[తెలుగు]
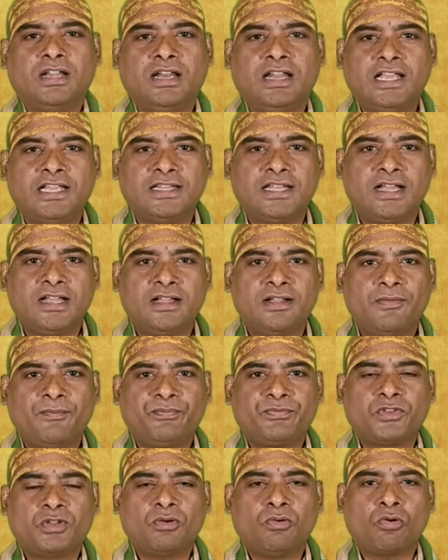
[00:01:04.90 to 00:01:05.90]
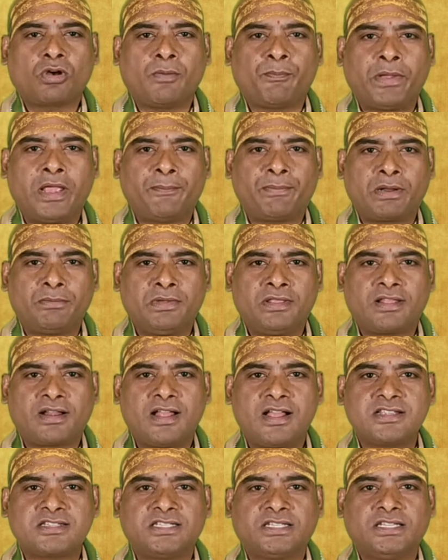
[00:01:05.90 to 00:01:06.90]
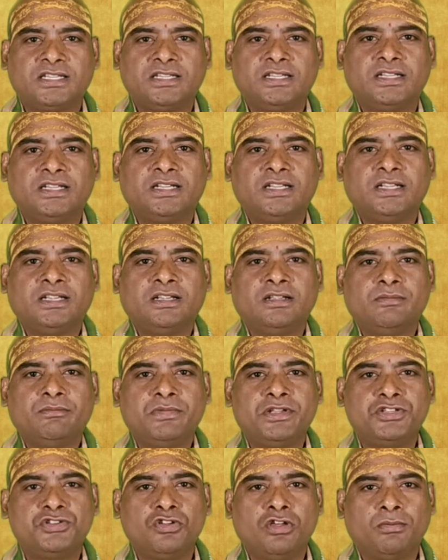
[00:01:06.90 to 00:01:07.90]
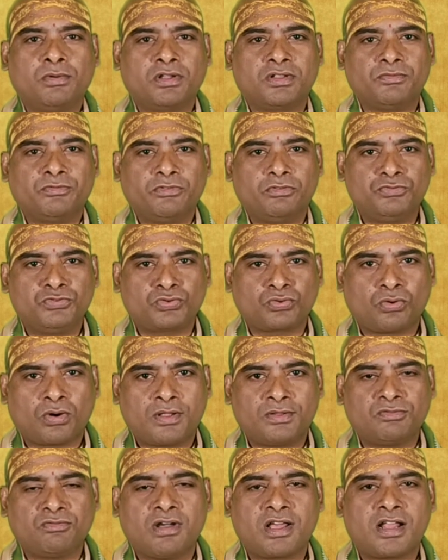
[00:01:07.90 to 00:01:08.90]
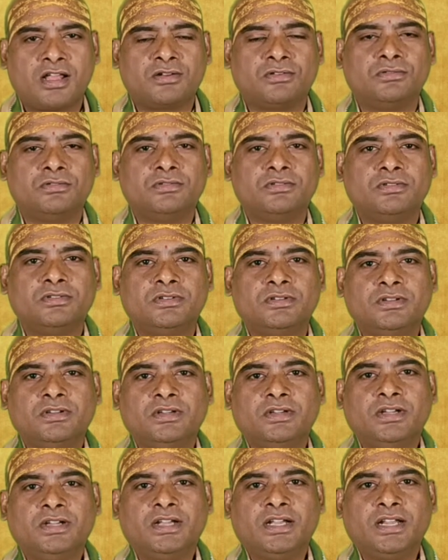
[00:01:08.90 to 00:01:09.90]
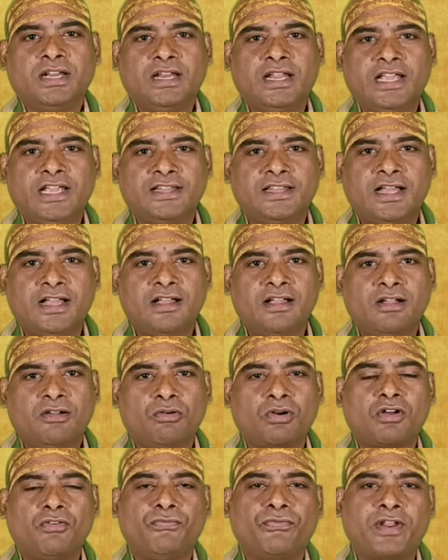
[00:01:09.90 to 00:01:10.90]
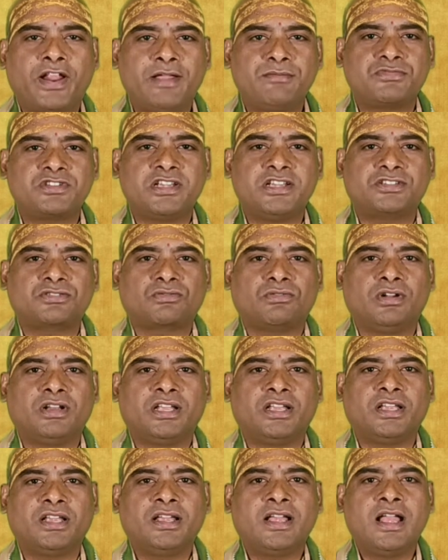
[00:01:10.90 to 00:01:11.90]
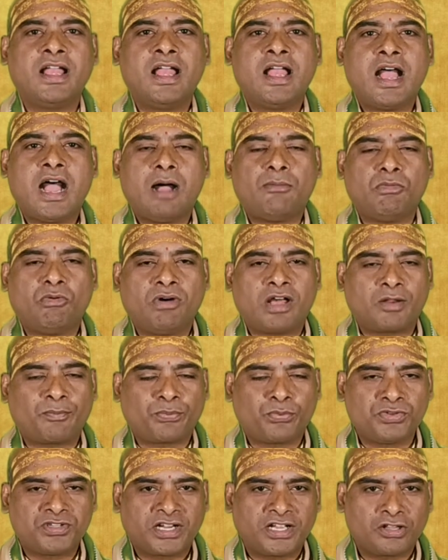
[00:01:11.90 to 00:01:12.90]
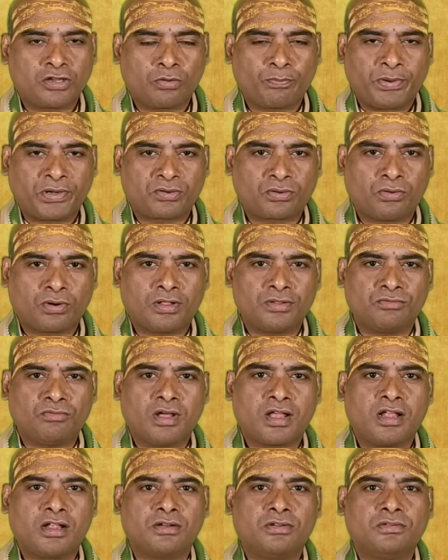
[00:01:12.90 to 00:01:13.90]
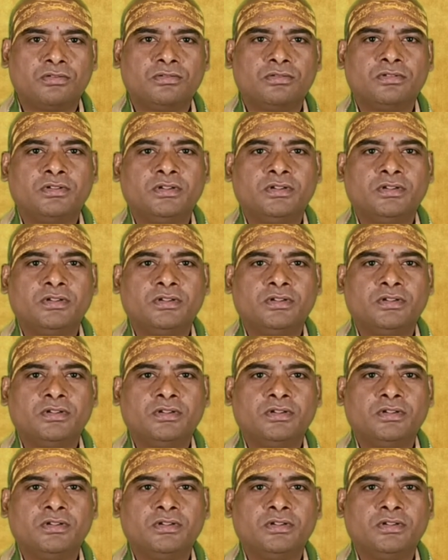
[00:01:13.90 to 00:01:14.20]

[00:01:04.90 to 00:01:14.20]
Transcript: లేదా ఒక పేపర్ మీద రాసి మీ జోబిలో ఉంచుకోవడం ద్వారాను లేదా ఒక ఫ్రేమ్ చేసుకొని అమ్మవారి పూజ గదిలో పెట్టుకోవడం ద్వారాను